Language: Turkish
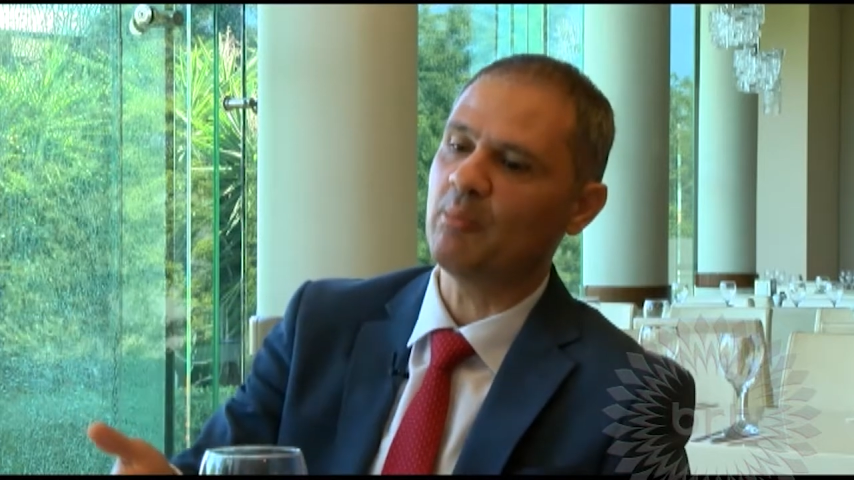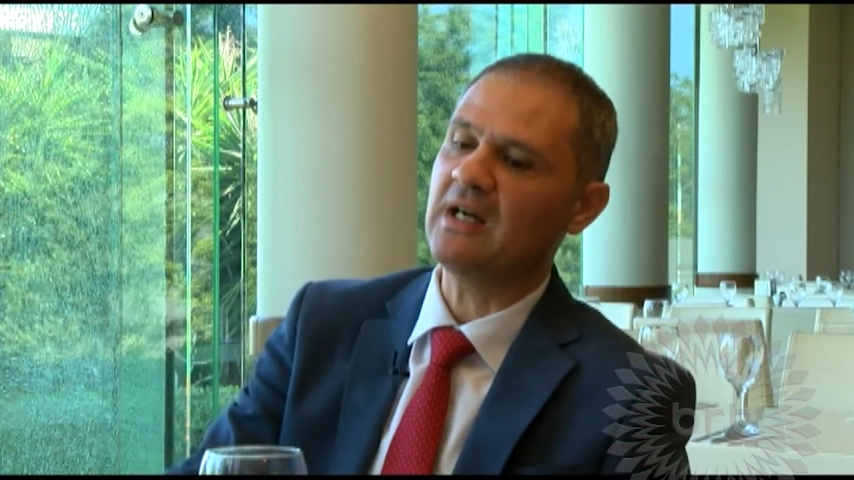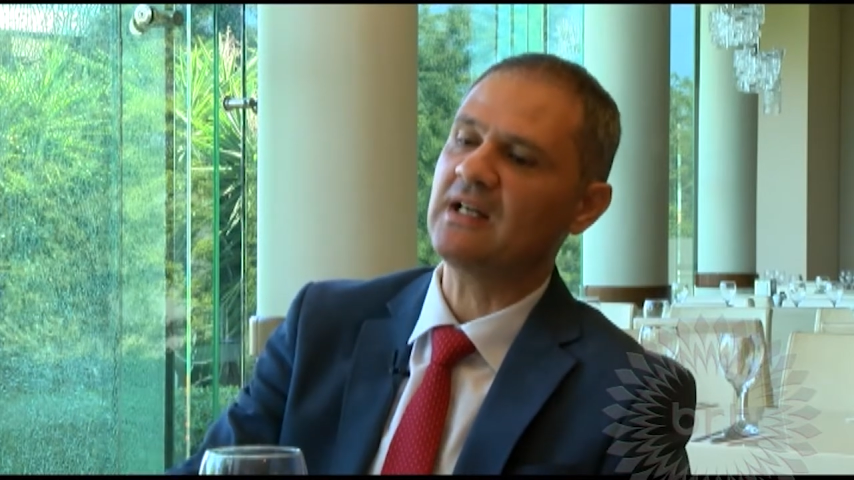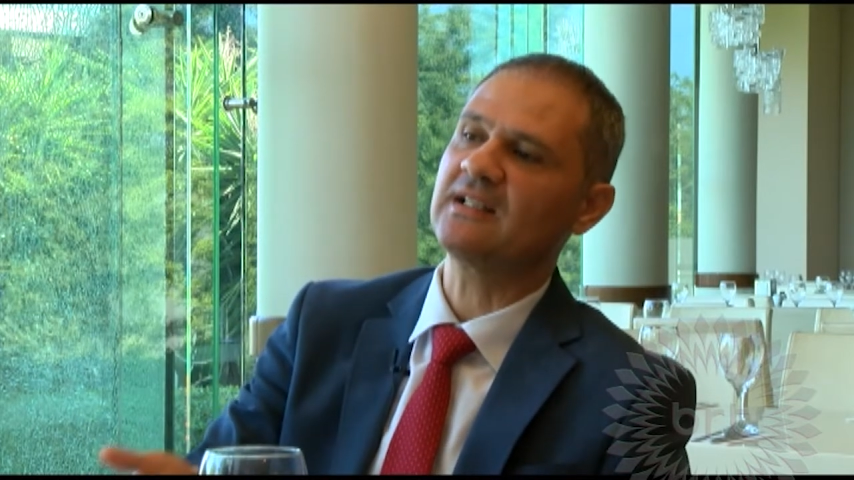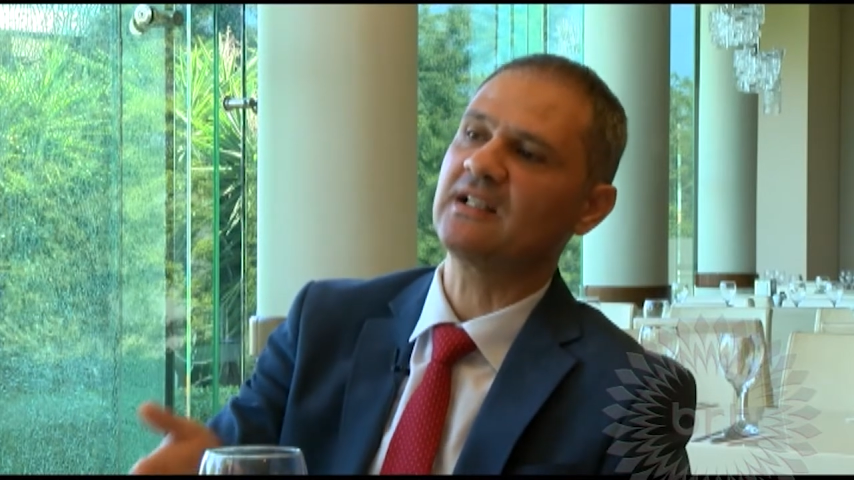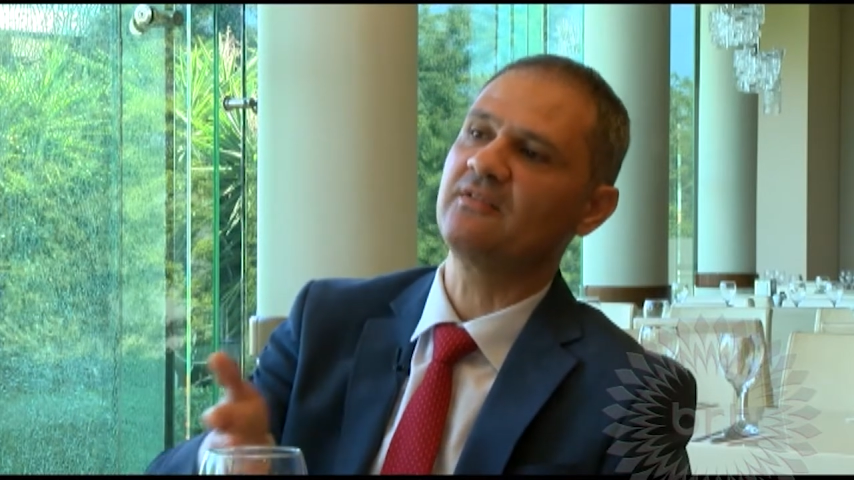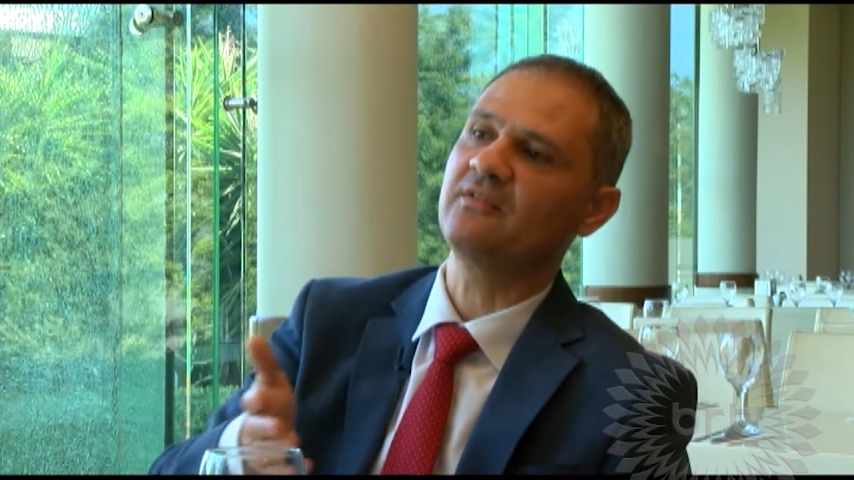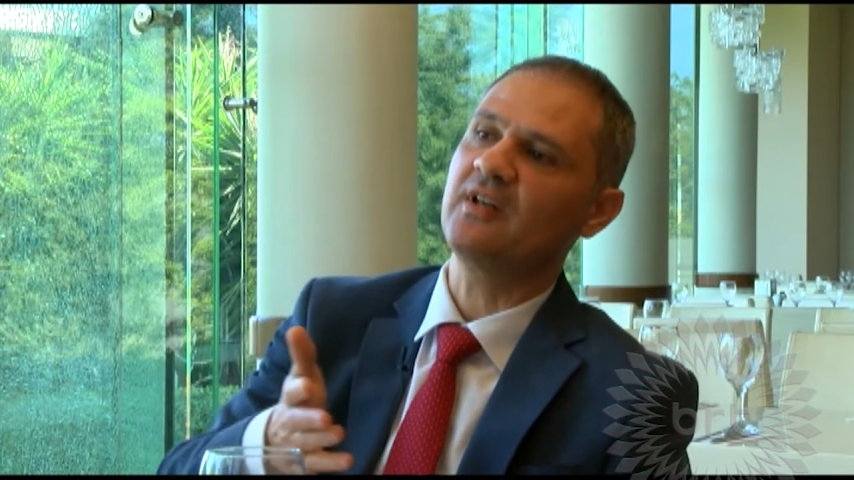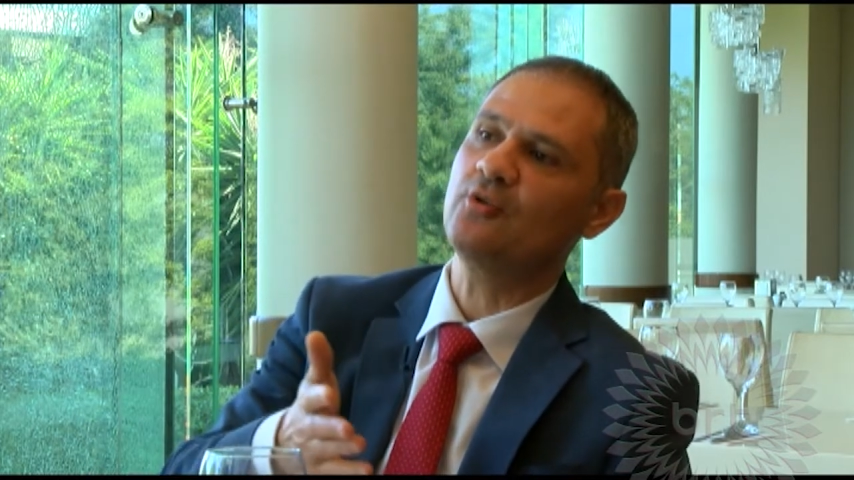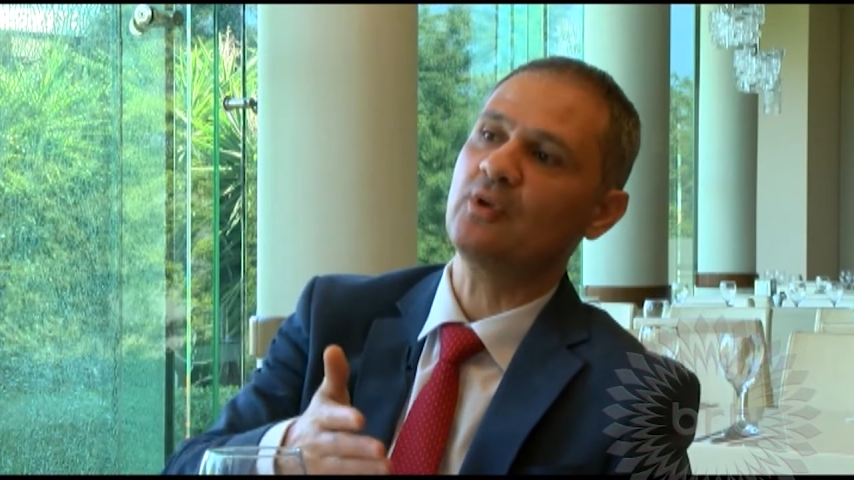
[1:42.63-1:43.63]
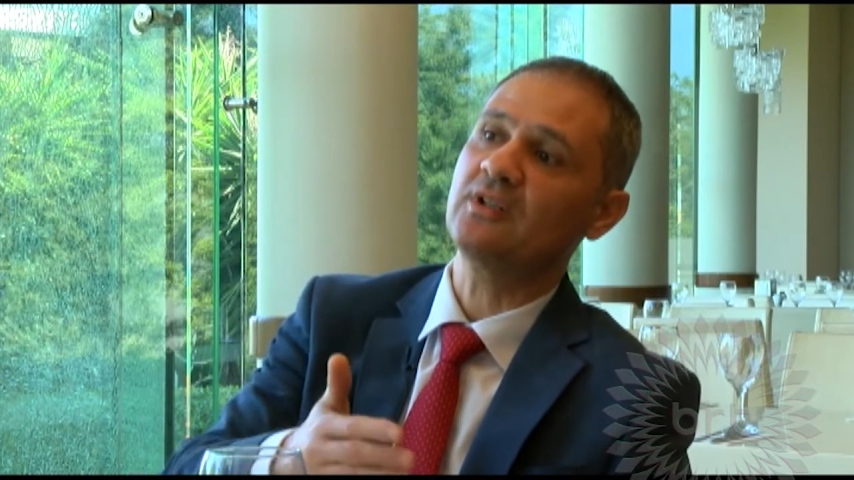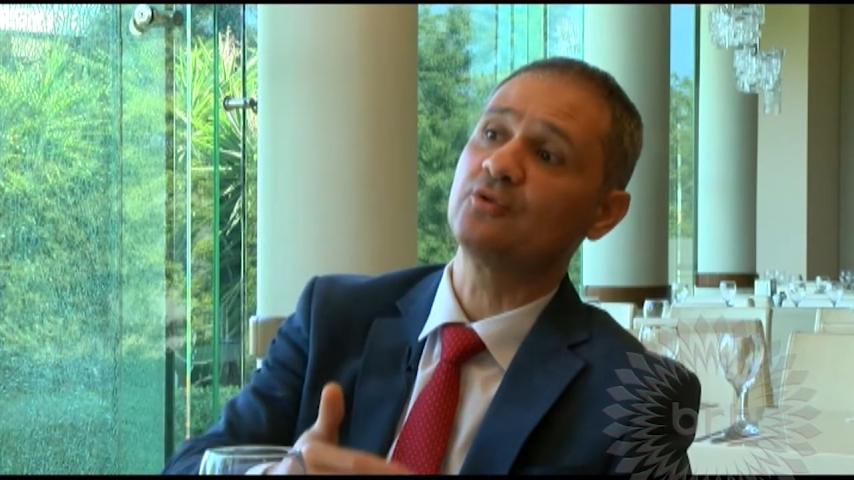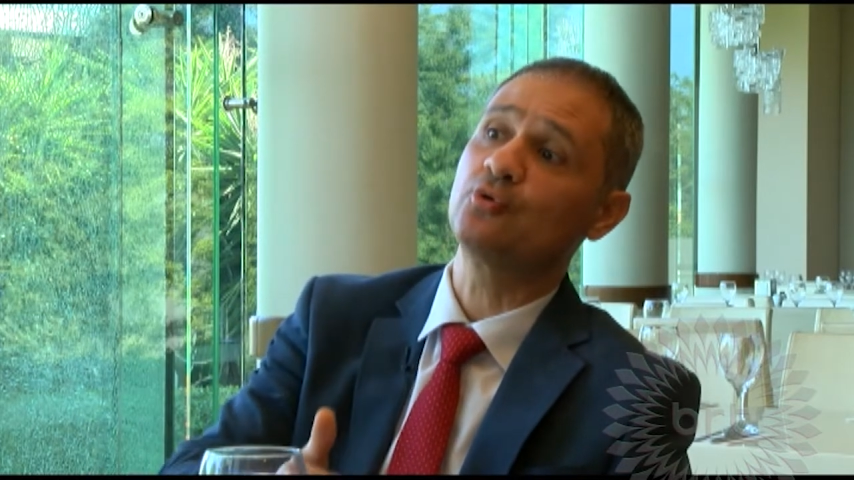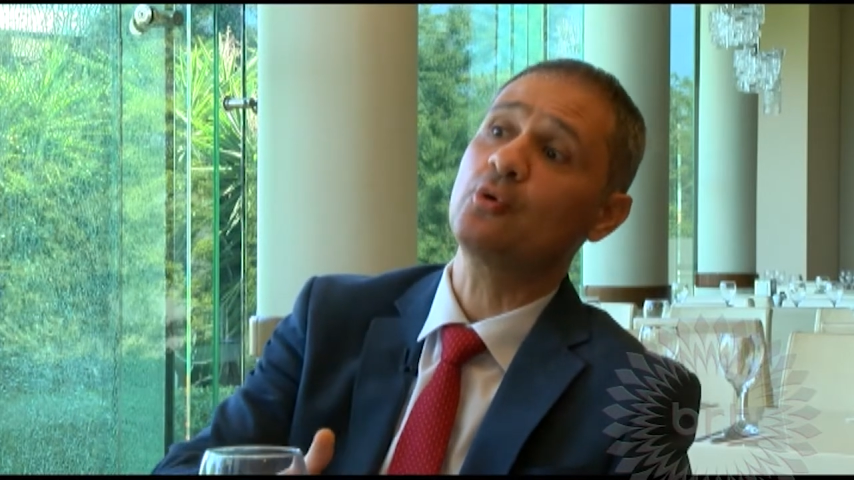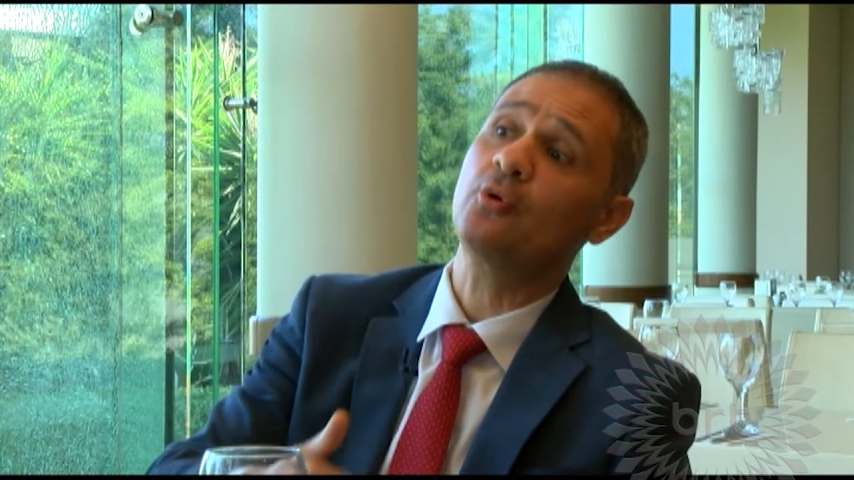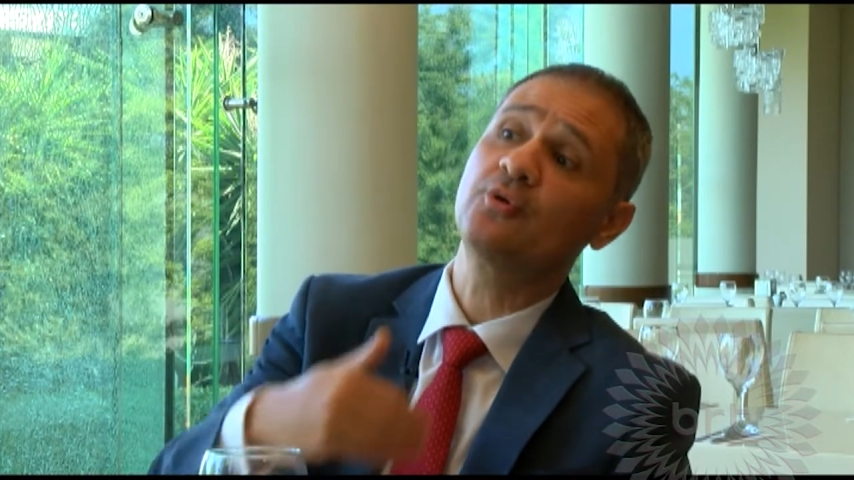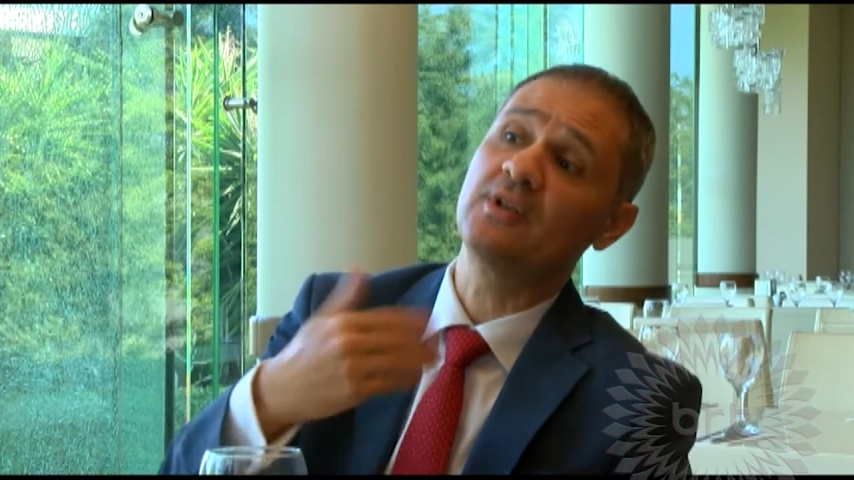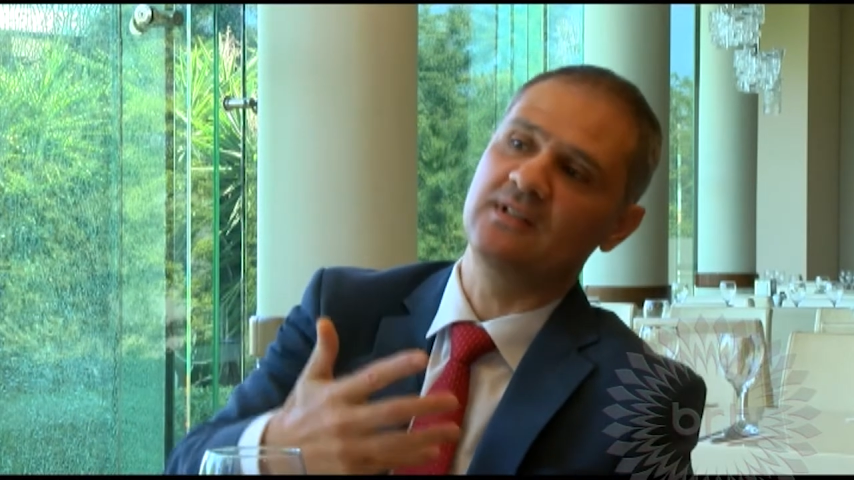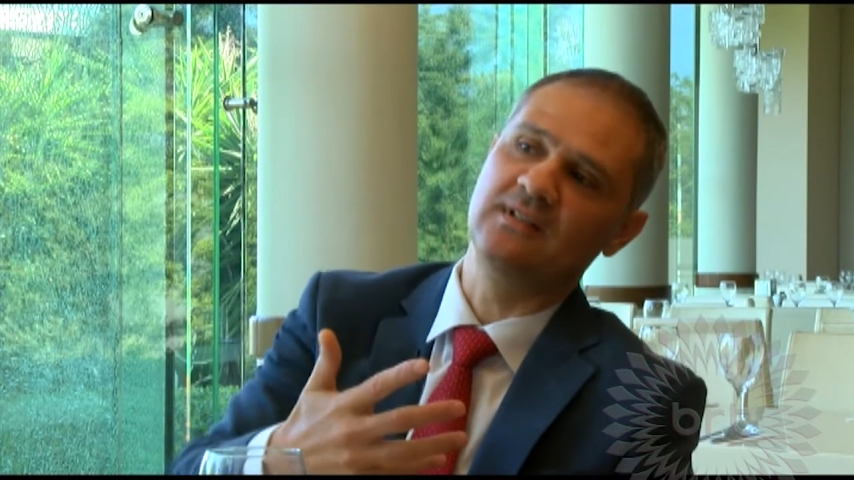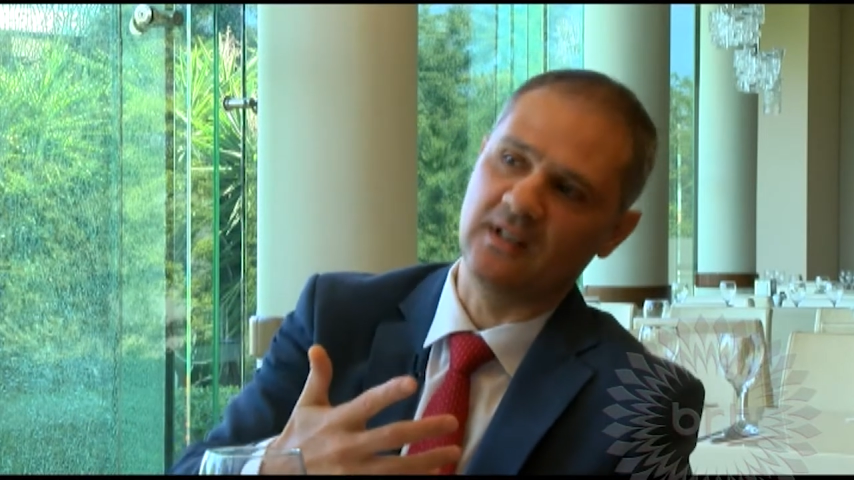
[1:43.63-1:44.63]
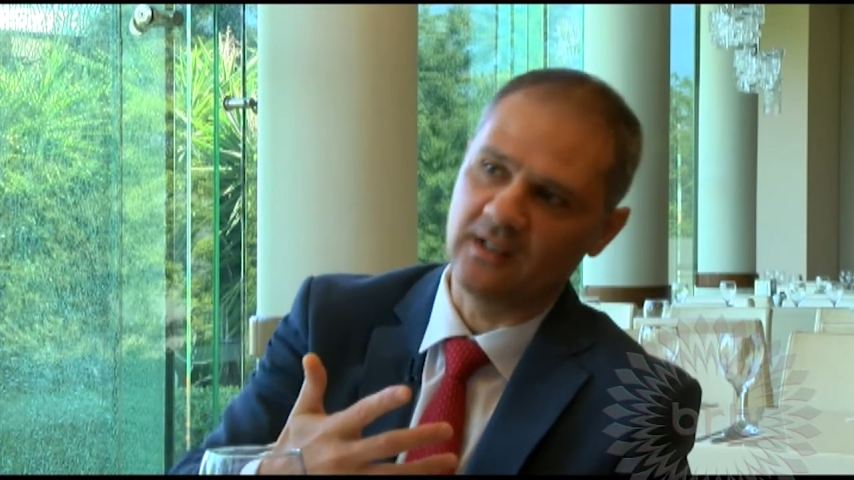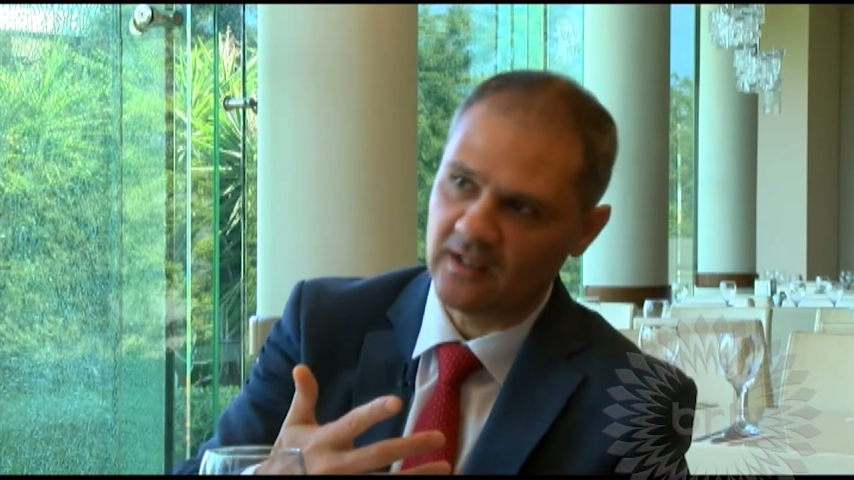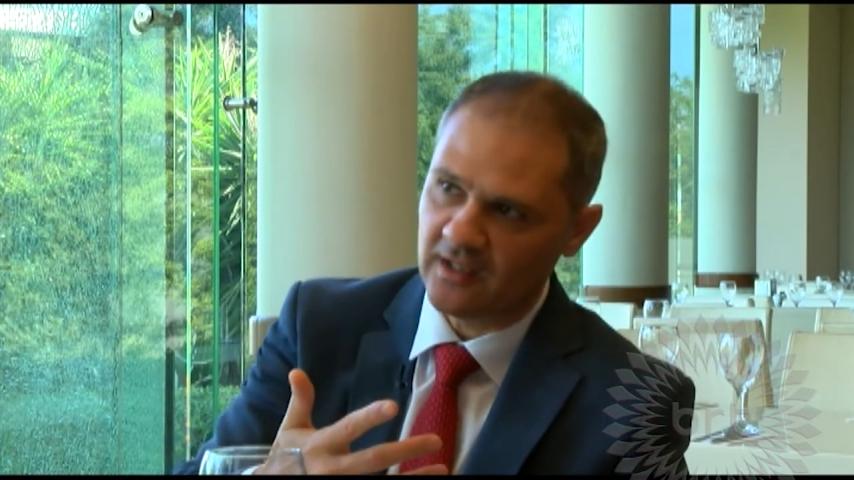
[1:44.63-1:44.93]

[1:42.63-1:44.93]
bankadaki faiz oranının çok ötesinde